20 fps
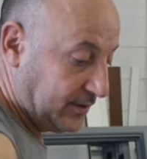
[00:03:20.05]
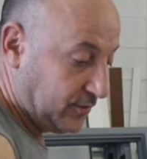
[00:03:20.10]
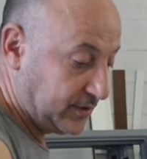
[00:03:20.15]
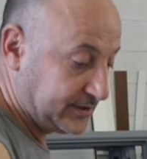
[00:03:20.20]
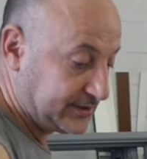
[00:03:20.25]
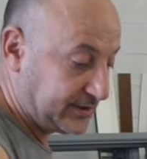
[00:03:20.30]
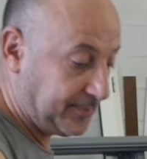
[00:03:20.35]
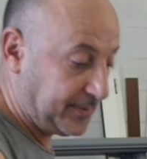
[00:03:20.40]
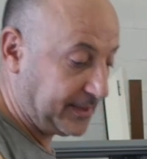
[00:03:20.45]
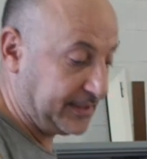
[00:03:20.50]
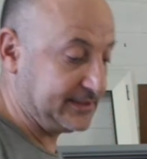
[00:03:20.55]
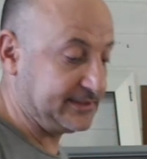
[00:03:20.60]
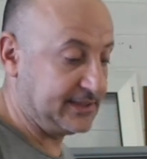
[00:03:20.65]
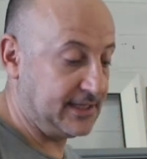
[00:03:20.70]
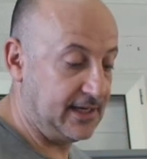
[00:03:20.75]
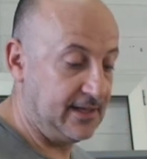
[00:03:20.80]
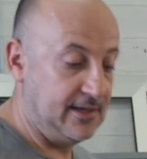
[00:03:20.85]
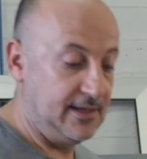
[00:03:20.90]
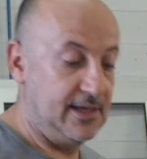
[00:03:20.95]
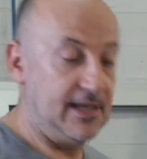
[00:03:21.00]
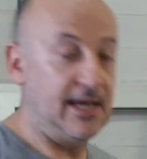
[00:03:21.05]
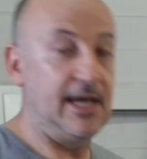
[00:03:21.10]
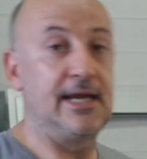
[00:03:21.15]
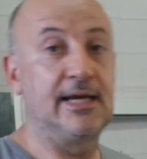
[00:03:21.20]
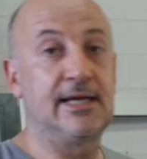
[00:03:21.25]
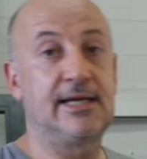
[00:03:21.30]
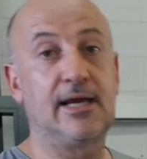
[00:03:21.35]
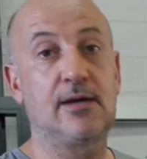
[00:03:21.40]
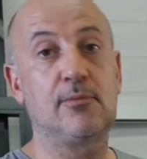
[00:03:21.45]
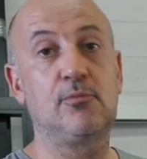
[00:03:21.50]
questa presa è
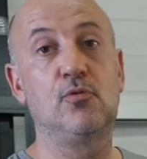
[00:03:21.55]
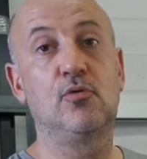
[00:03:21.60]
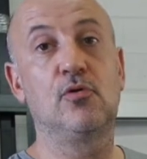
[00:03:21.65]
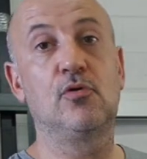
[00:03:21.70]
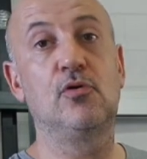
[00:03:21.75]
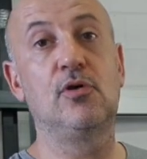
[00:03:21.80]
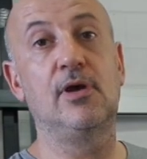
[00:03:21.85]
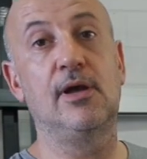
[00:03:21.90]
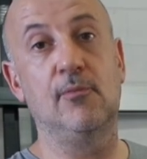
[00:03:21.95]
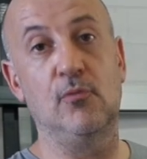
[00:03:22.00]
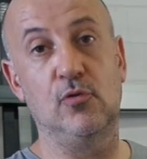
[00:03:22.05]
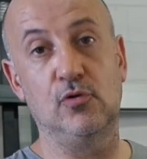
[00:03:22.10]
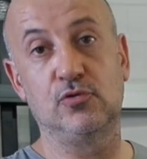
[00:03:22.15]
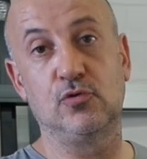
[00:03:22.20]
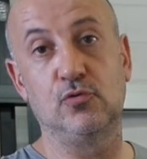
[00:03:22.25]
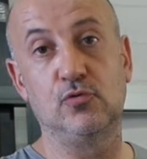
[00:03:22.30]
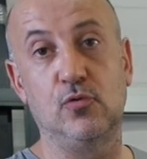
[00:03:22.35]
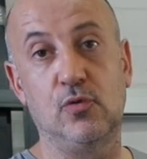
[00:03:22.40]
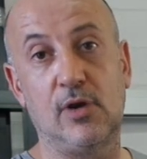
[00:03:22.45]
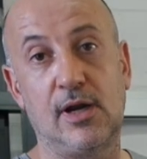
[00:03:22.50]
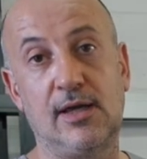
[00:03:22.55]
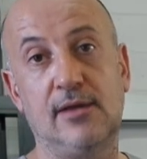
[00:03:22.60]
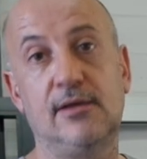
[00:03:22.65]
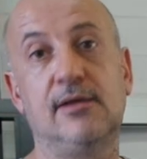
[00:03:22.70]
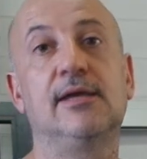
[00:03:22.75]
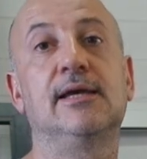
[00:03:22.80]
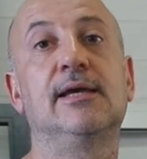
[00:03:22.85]
in carburo, è molto dura.